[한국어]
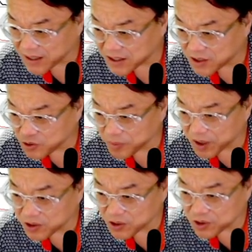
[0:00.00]

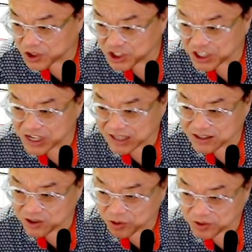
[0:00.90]
12,600원 정도는
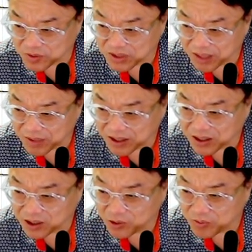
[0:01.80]
지킬 가능성이
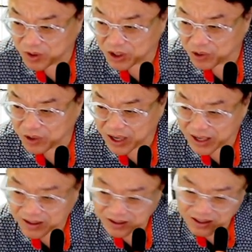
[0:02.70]
높습니다만 여기
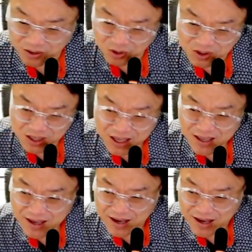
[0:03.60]
머리 위에 여기를 또